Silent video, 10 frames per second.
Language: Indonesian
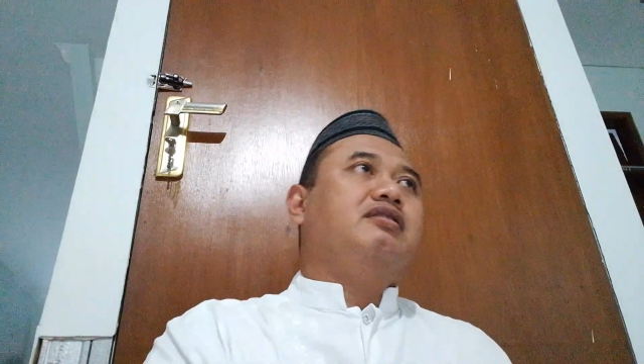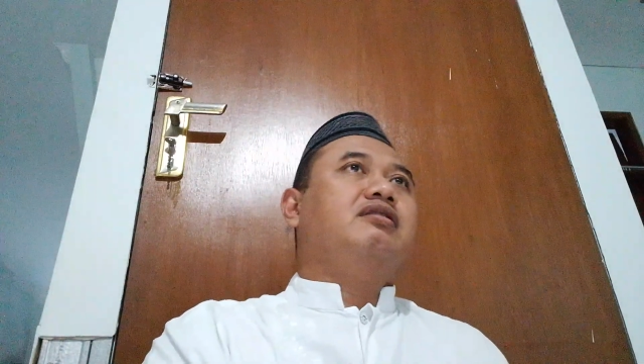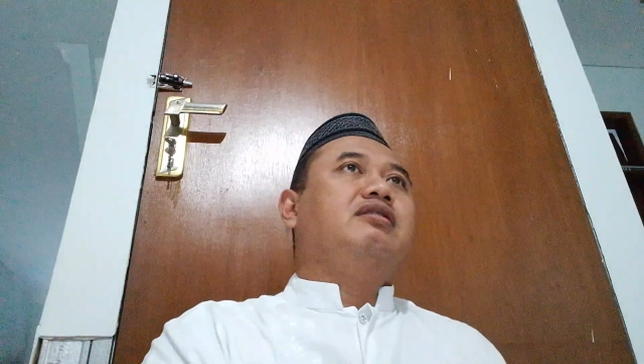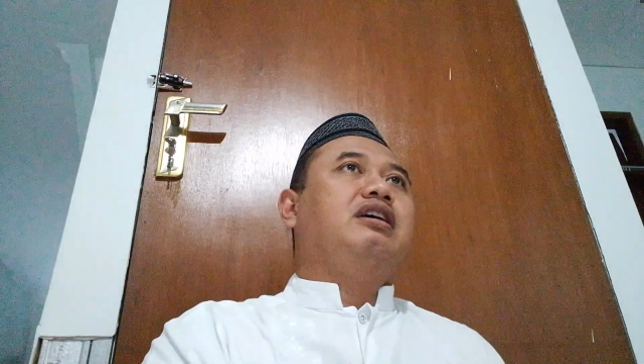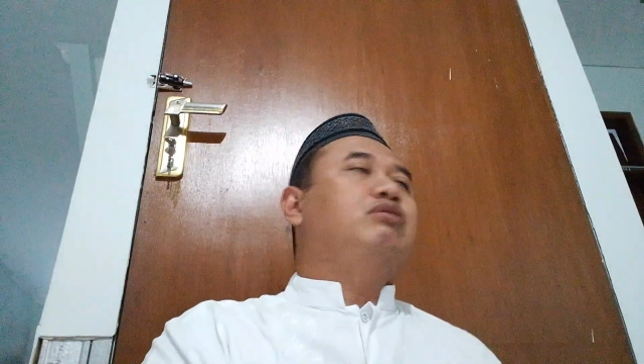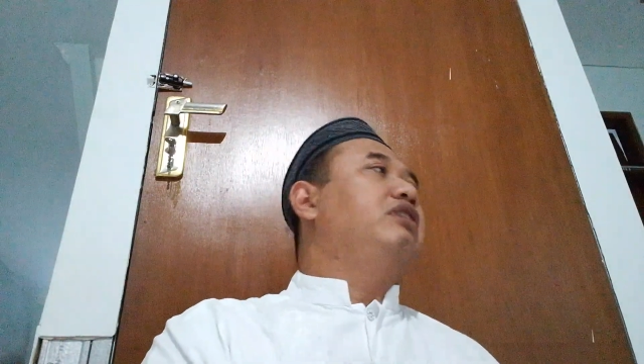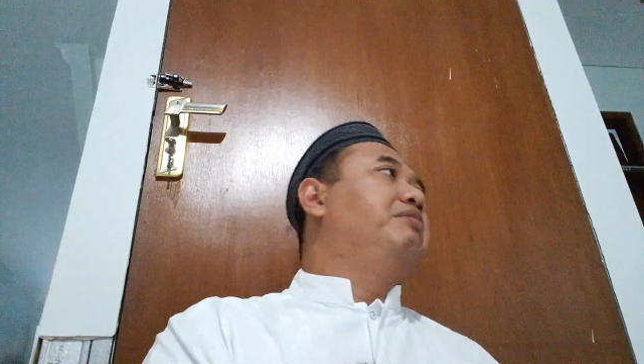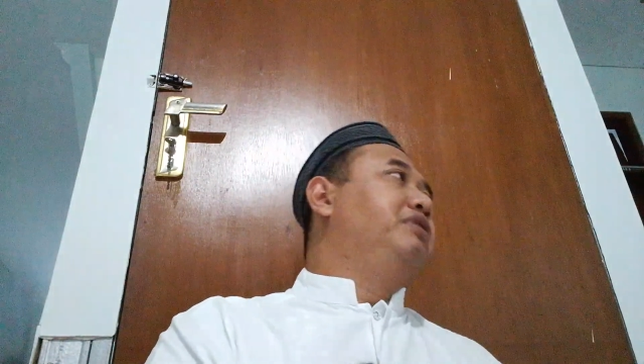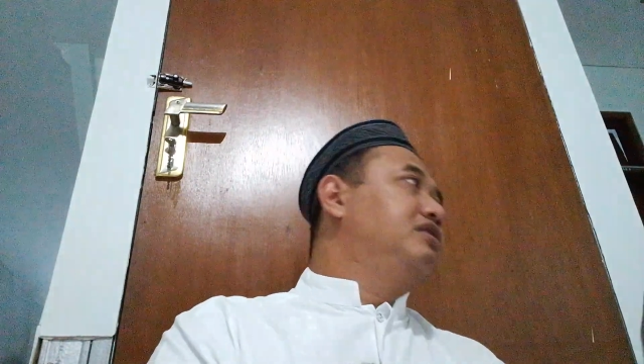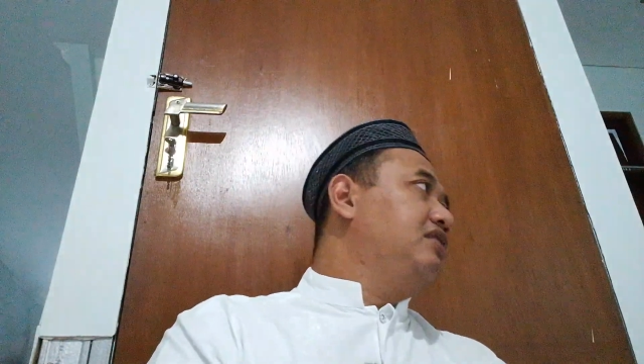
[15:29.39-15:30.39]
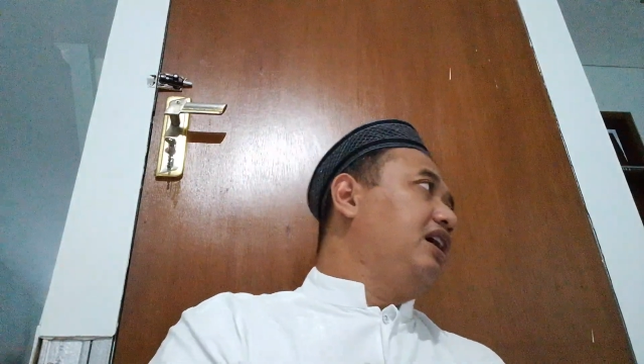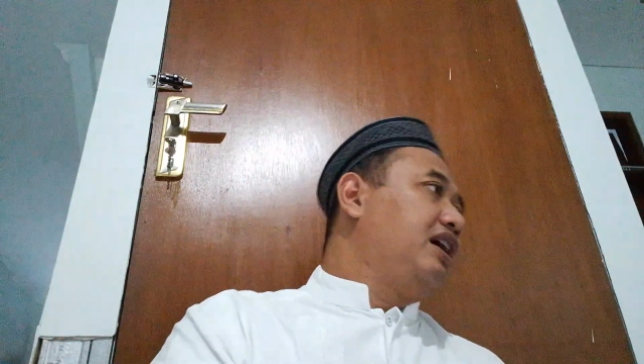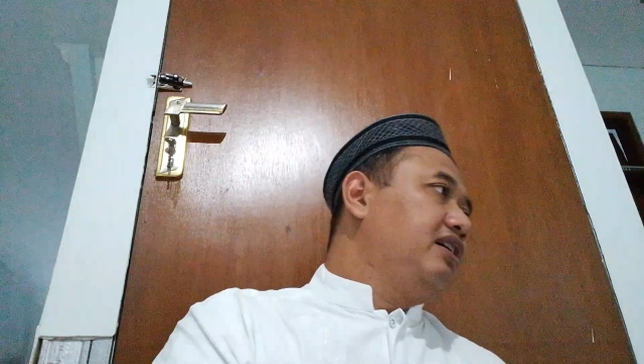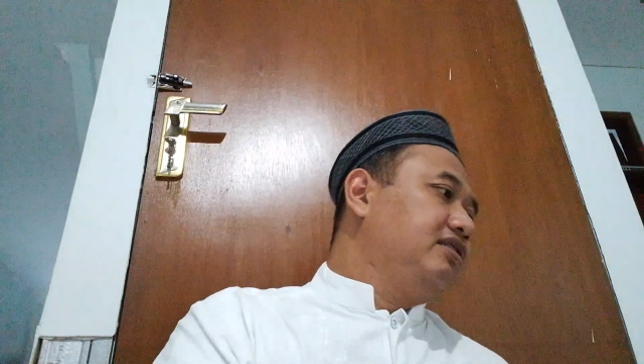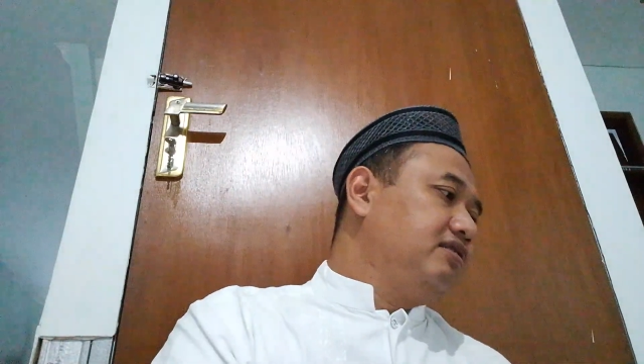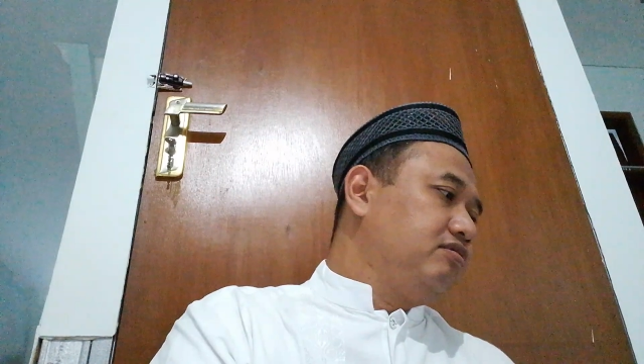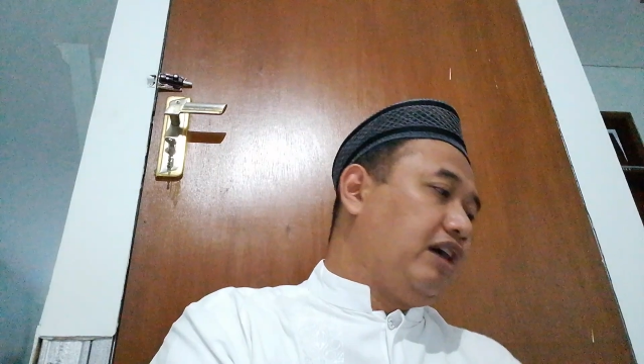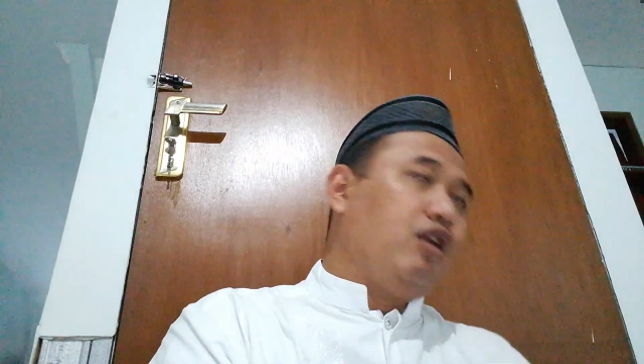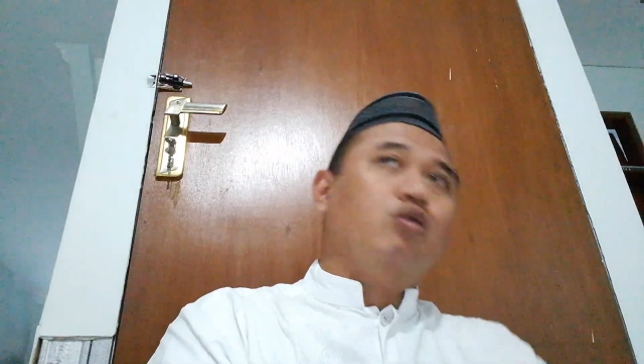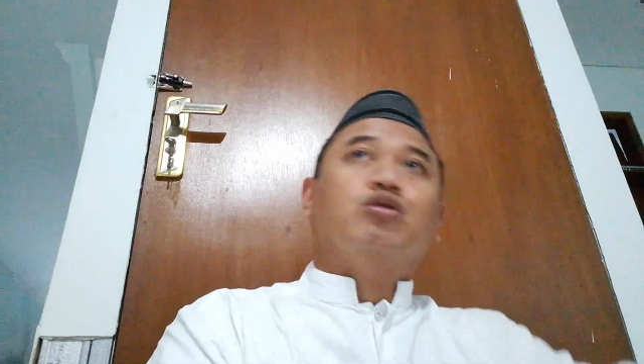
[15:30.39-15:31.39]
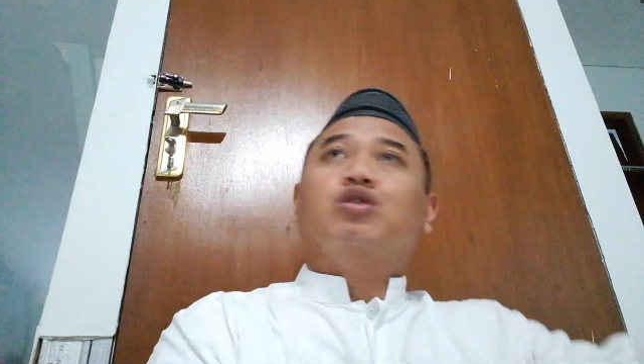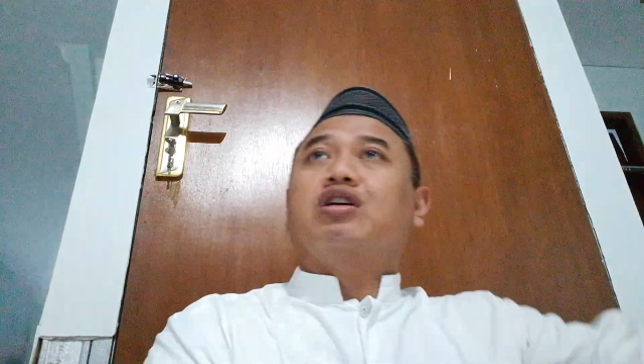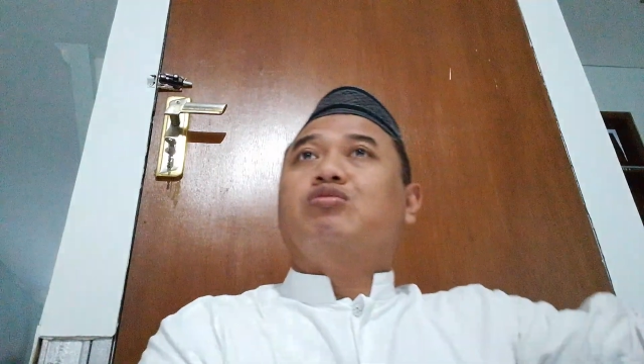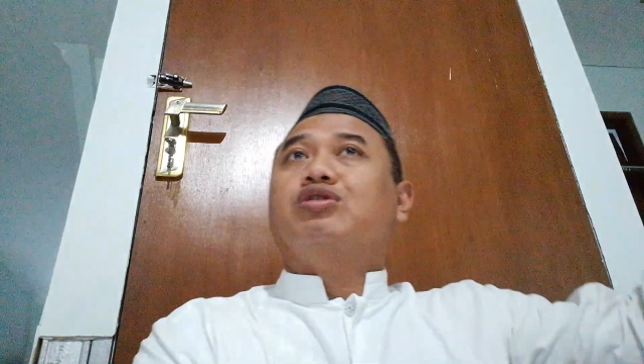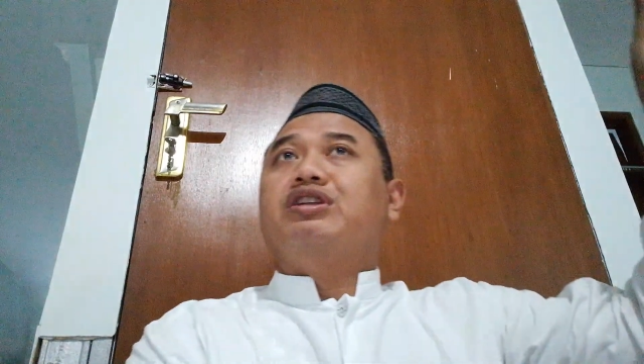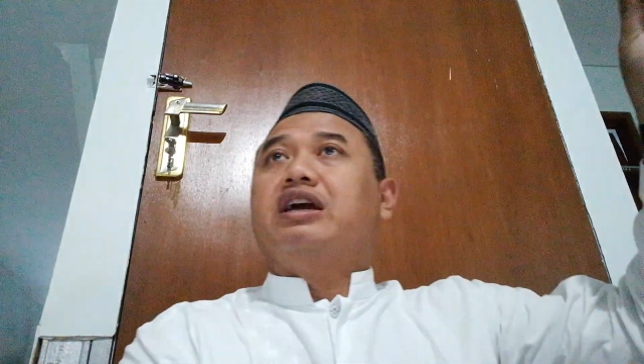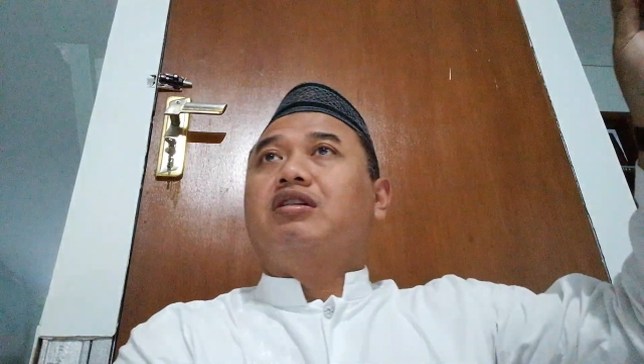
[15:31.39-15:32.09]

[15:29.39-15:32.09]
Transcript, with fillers: itu tidak bisa kalau untuk kemudian